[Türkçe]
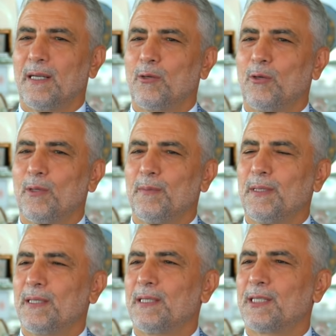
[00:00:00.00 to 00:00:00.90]

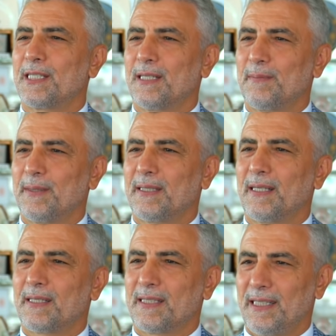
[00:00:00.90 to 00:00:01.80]
Ekonomi işletme
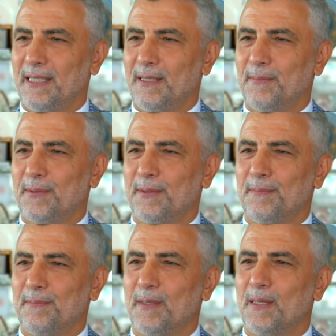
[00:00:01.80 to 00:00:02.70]
tahsili yaptım.
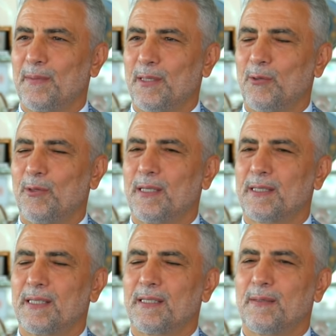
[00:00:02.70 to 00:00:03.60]
Marmara
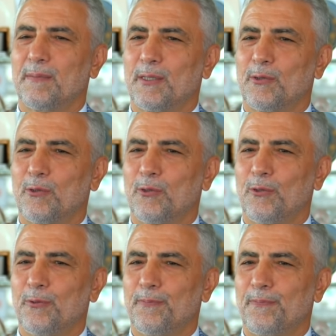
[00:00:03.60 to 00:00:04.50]
Üniversitesi
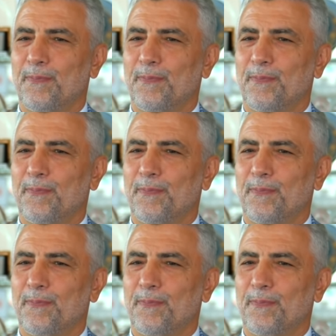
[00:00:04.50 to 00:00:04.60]
mezunuyum.